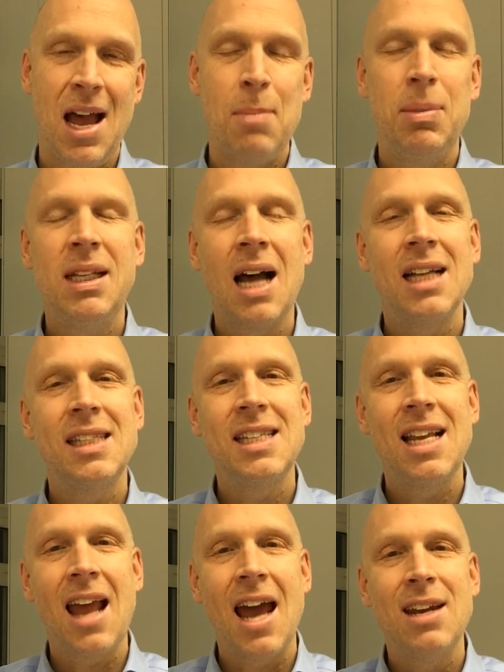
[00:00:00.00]
Bitte
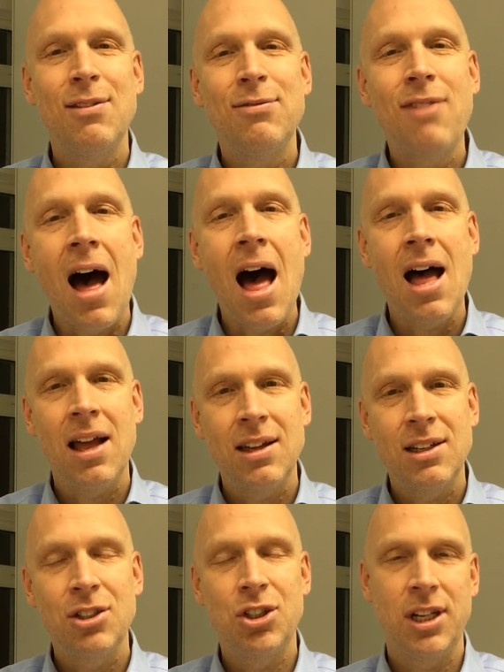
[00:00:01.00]
erzähl eine wahre
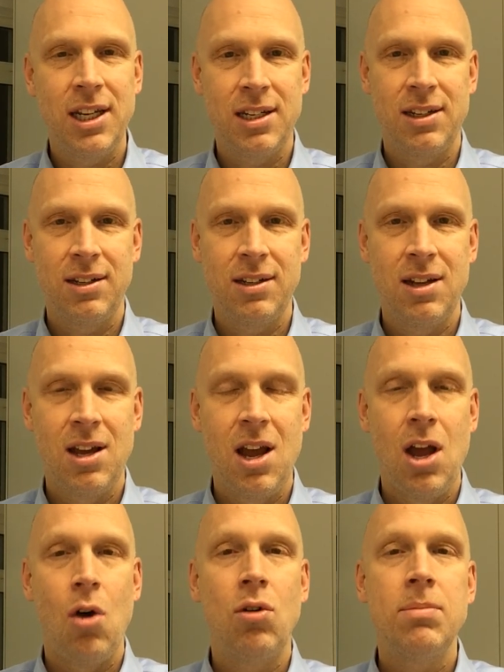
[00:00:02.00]
Geschichte
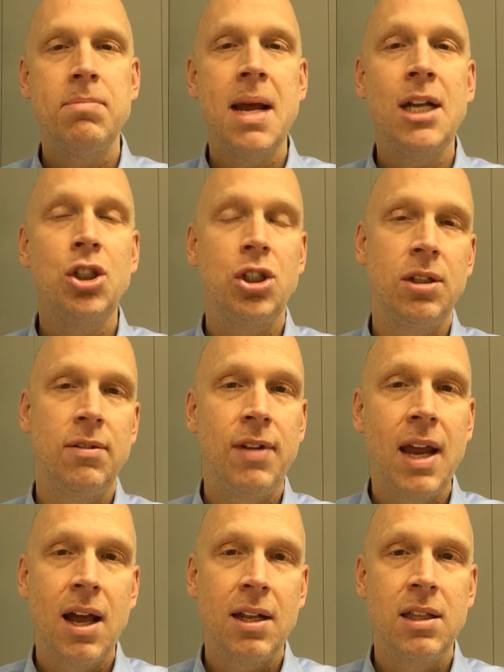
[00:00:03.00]
und Menschen
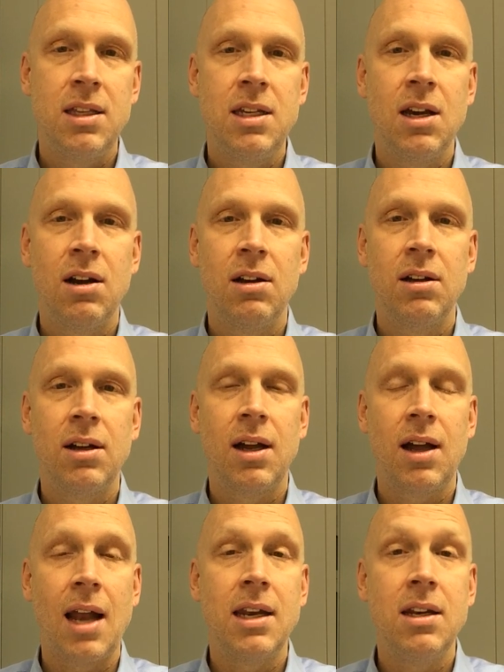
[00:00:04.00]
werden dir
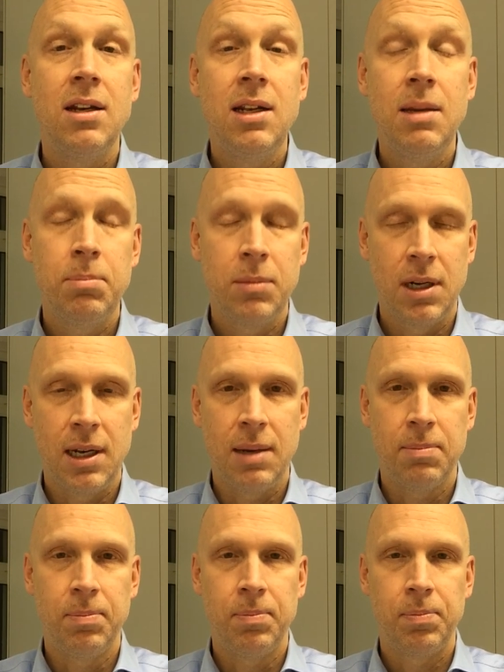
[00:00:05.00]
an den Lippen
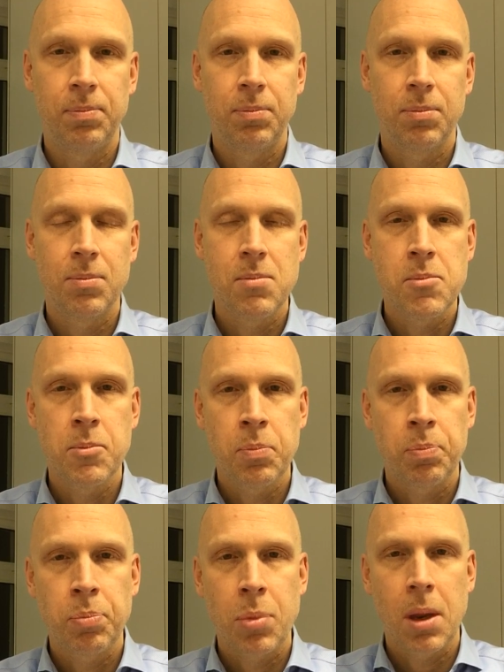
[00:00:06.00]
kleben.
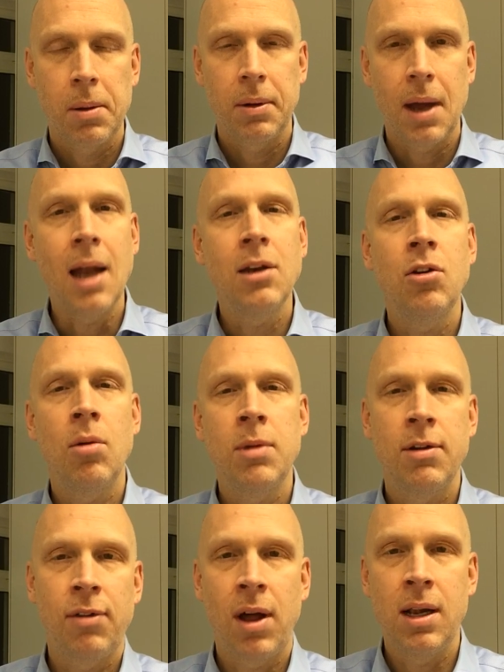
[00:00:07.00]
Angenommen
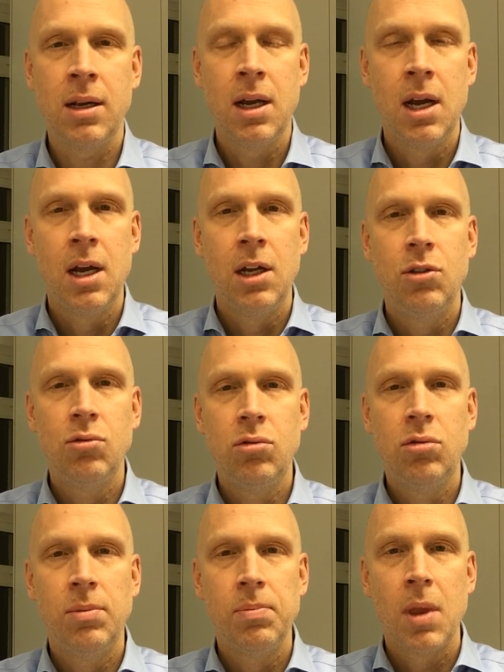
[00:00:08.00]
der Fall,
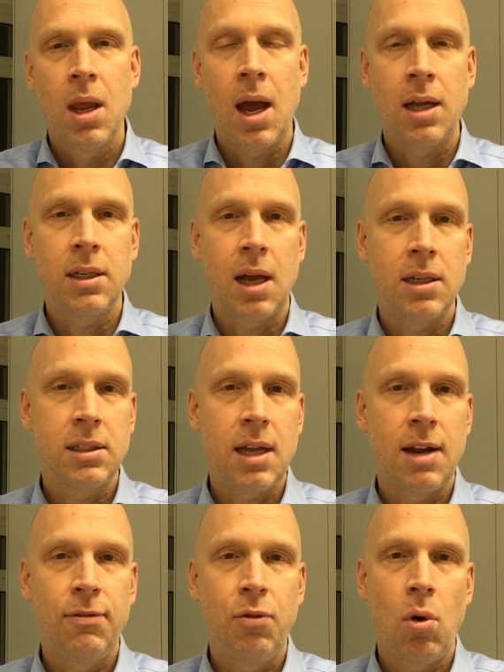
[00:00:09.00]
du hast
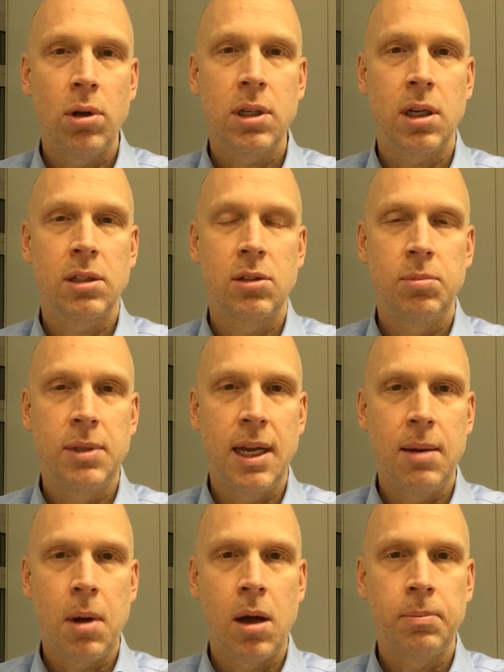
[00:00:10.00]
einen Vortrag zum
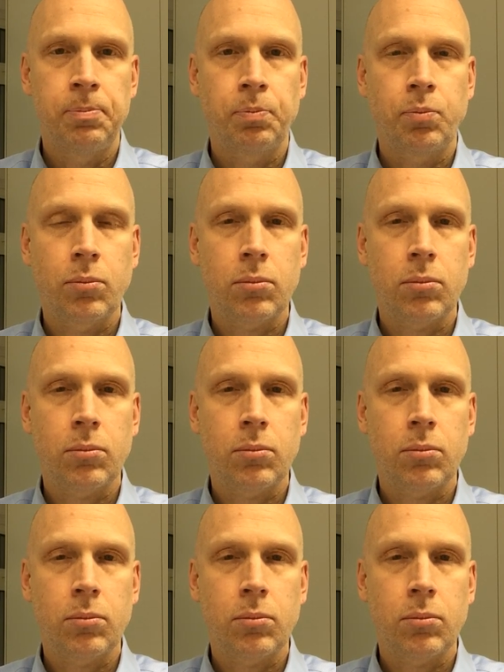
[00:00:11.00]
Thema